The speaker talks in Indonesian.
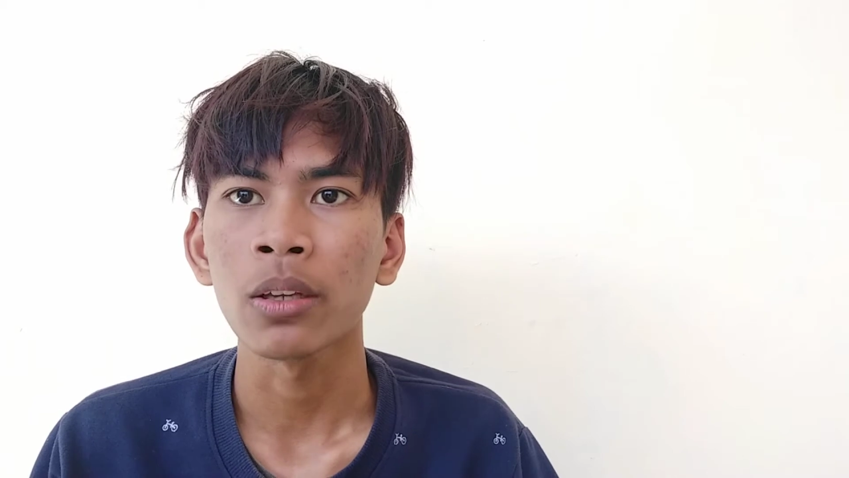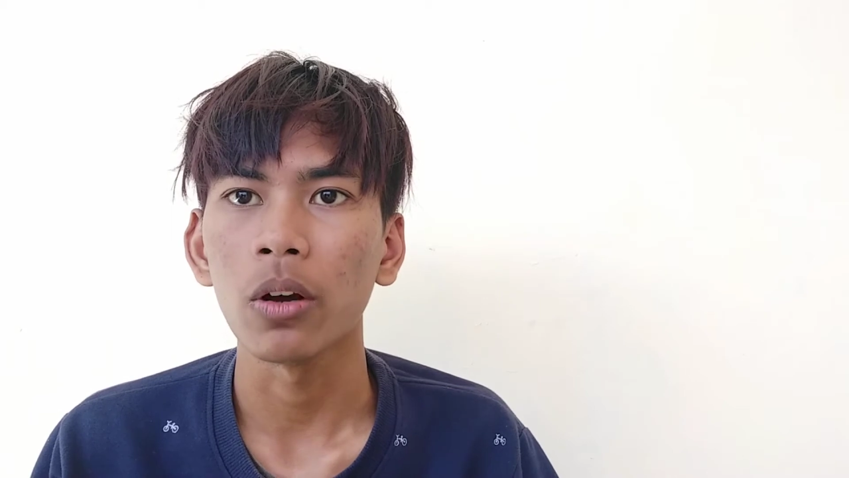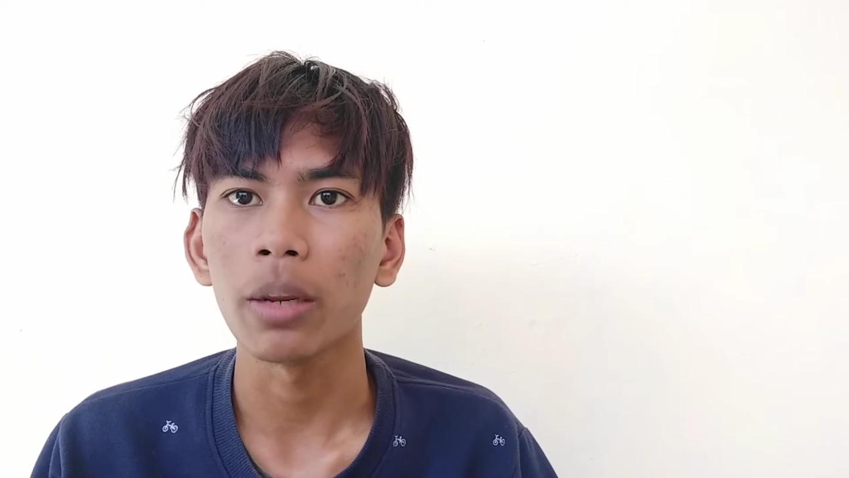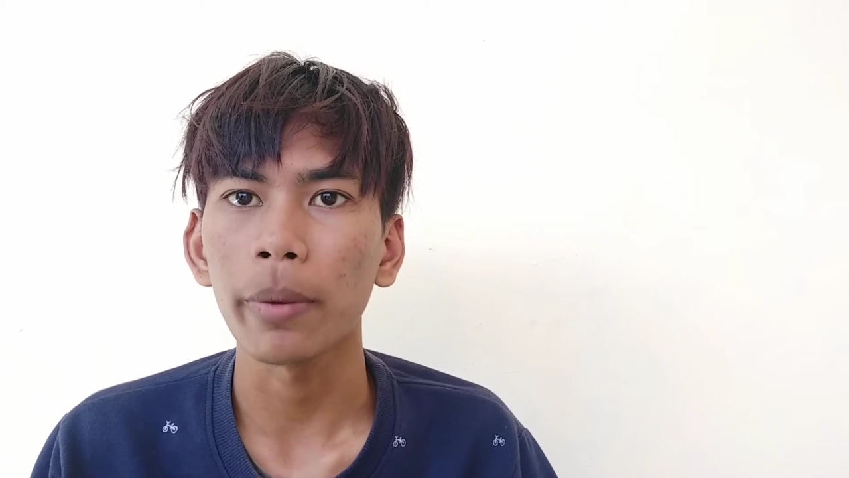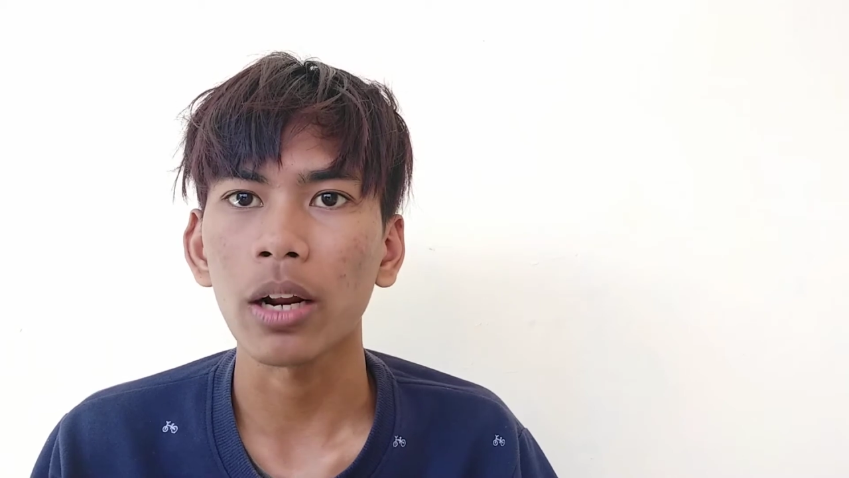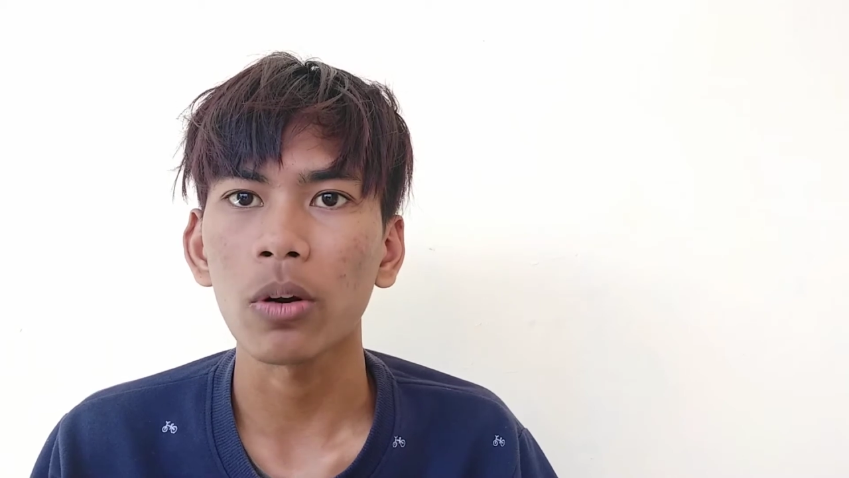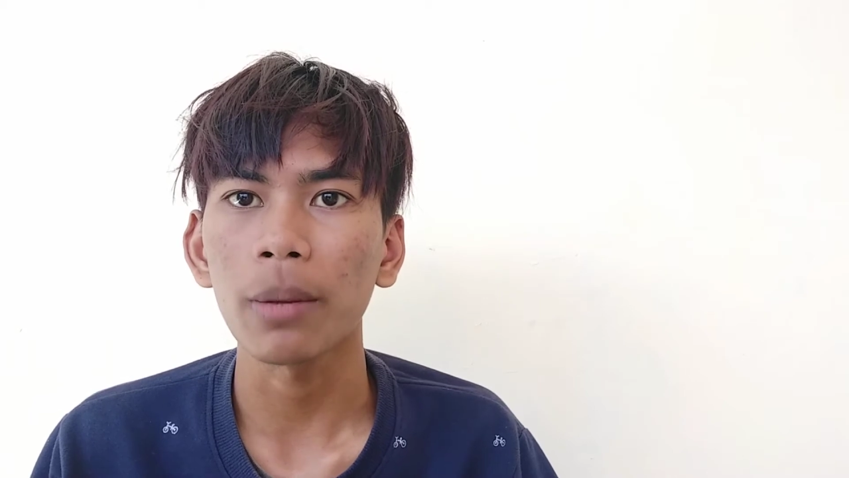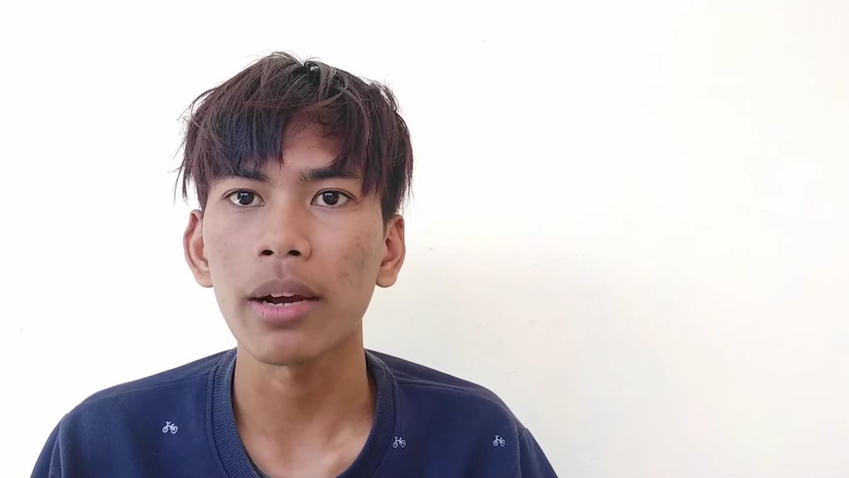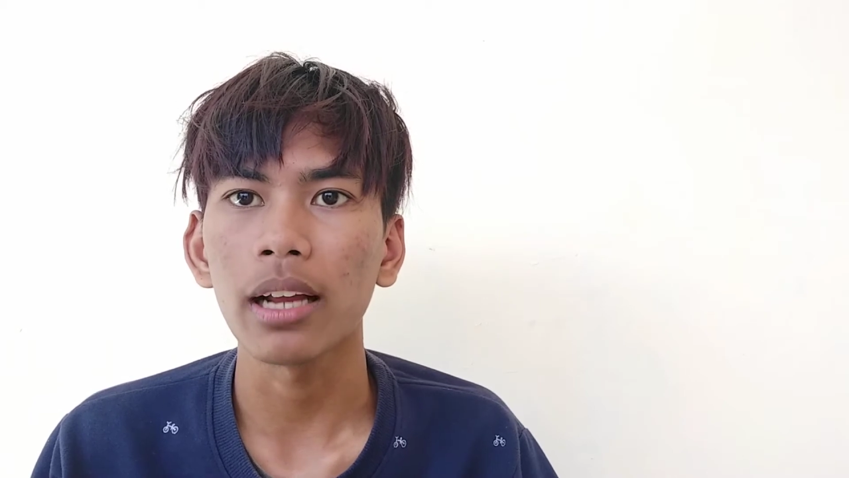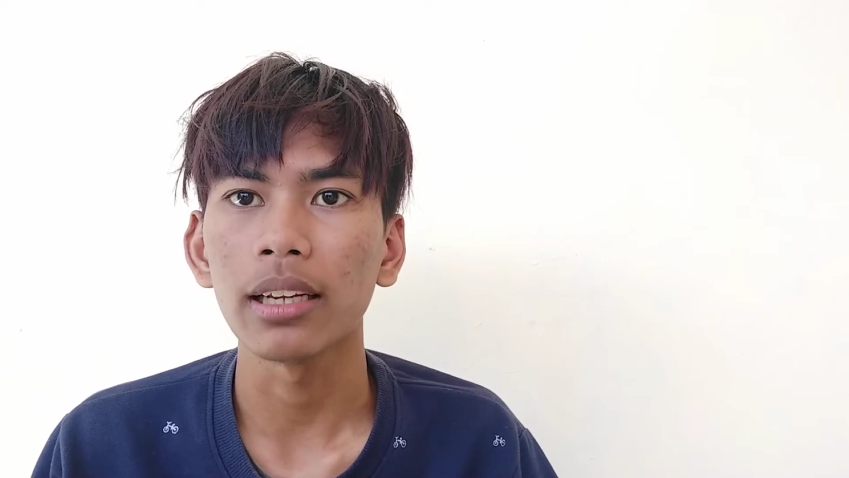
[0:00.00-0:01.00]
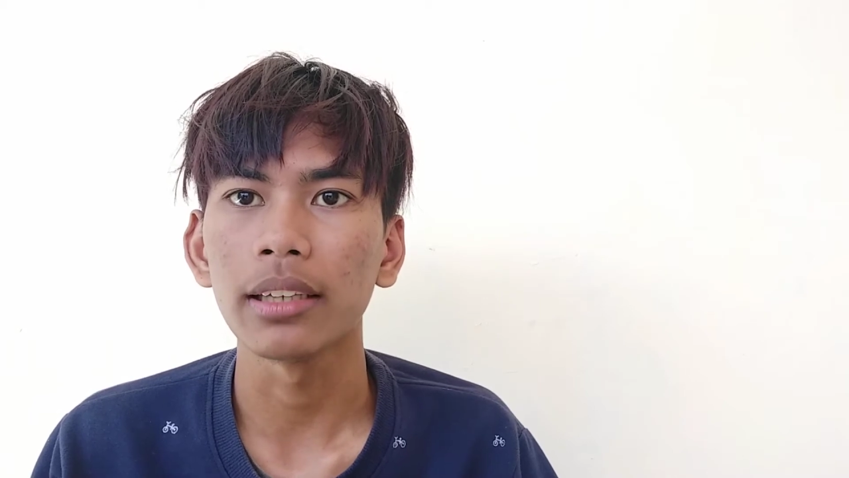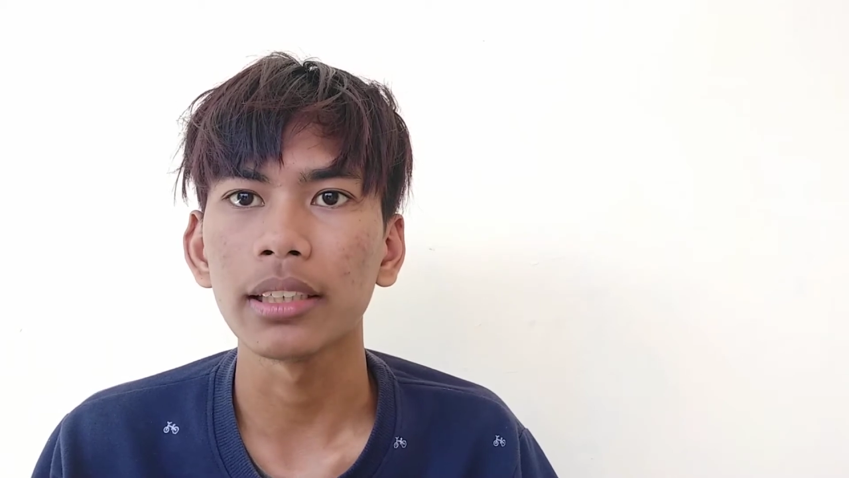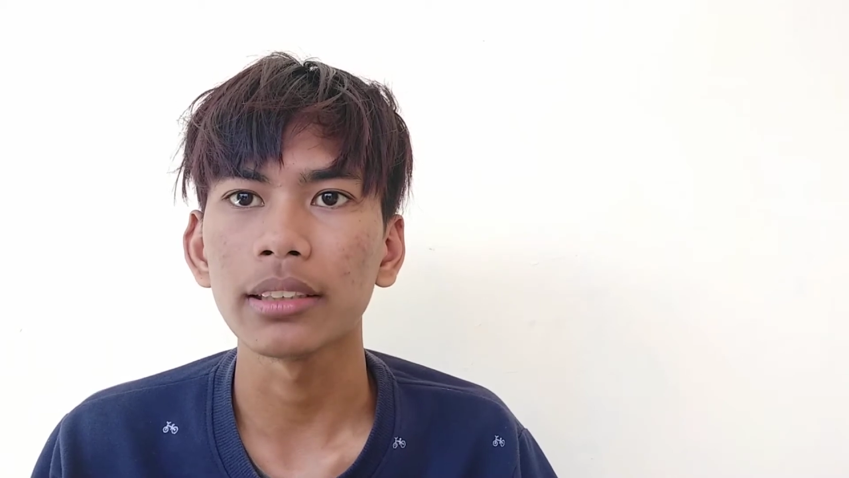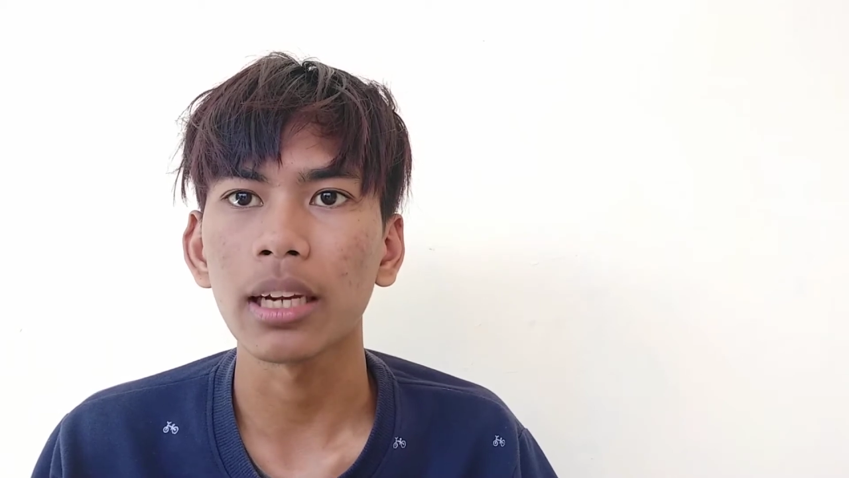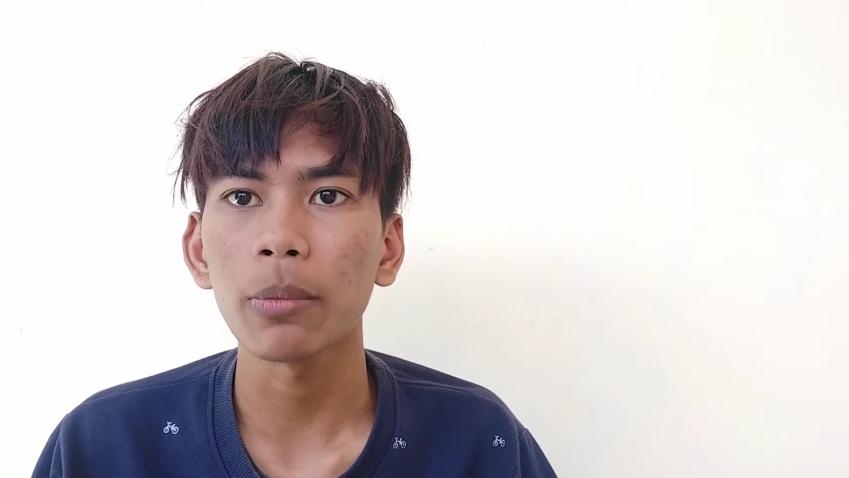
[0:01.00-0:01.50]
oleh para ulama ahli
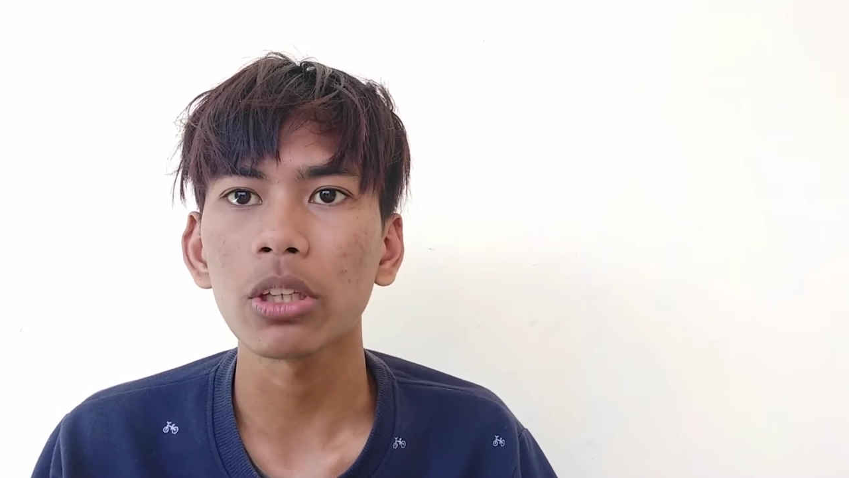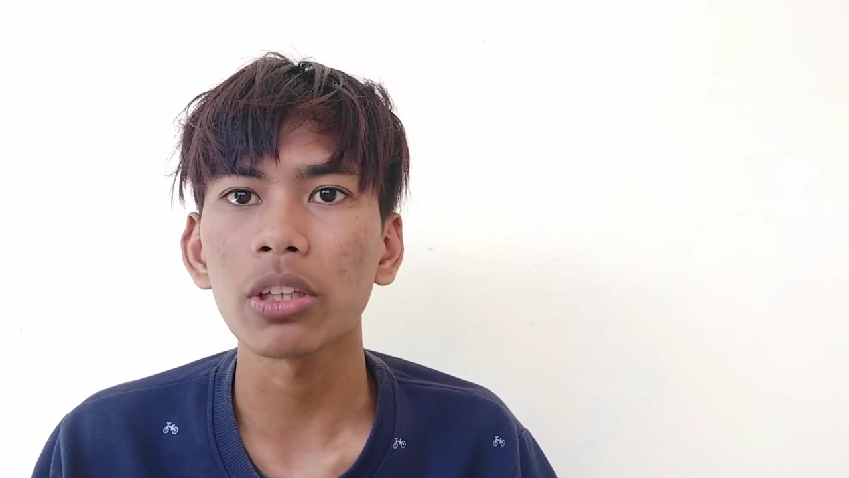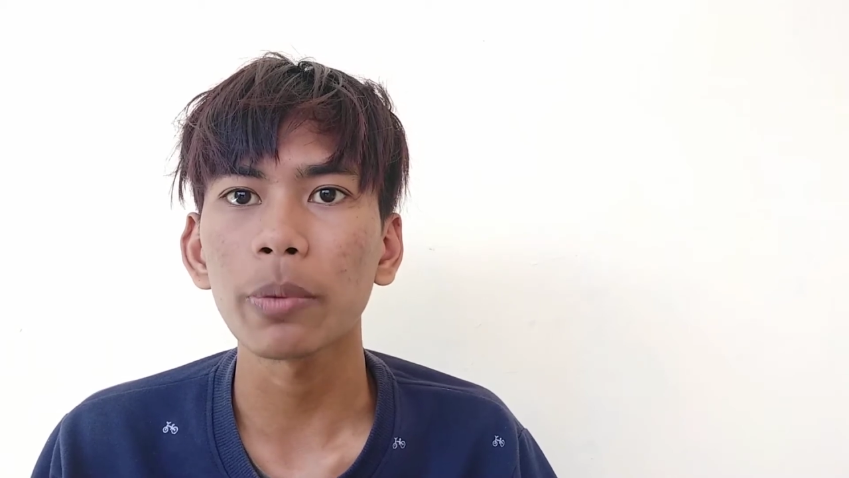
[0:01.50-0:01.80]
hadis Dan metode